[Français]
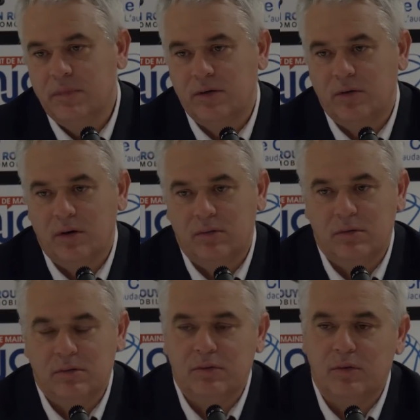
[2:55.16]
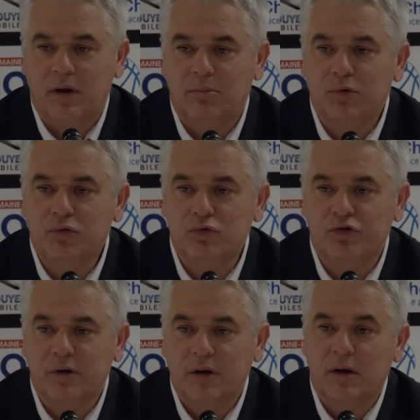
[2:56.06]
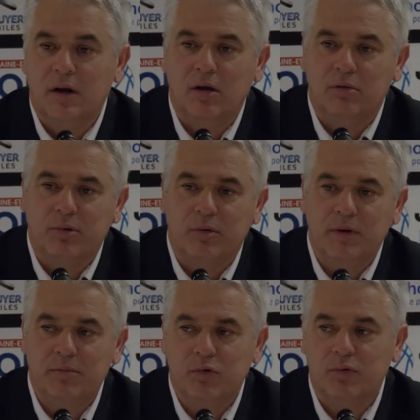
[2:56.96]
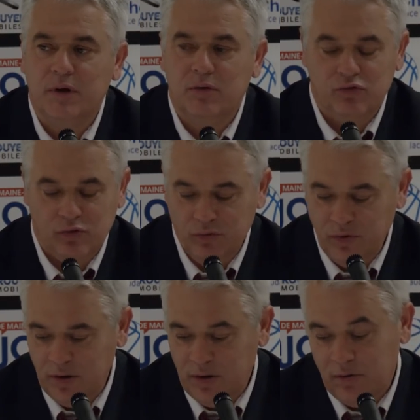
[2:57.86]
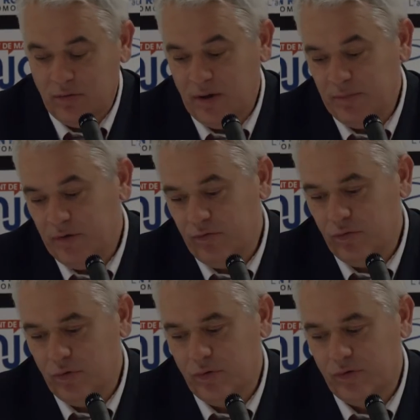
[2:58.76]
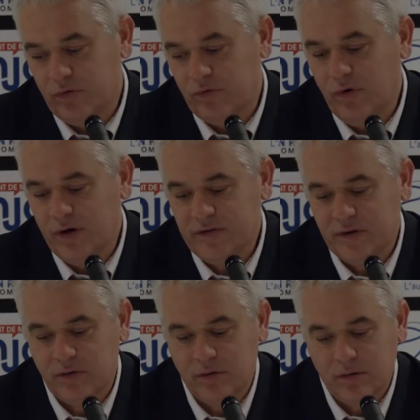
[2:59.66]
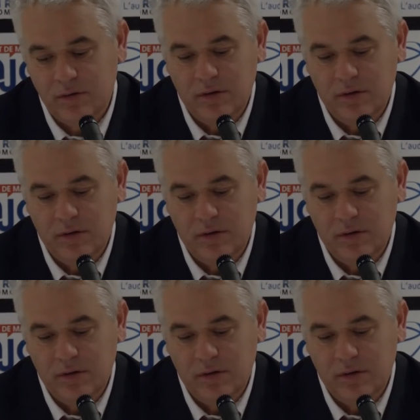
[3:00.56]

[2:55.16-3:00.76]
bah, il y aura le il aura le de touche. Alors le problème qu'on a aujourd'hui, et on l'a bien vu euh, ce soir, c'est que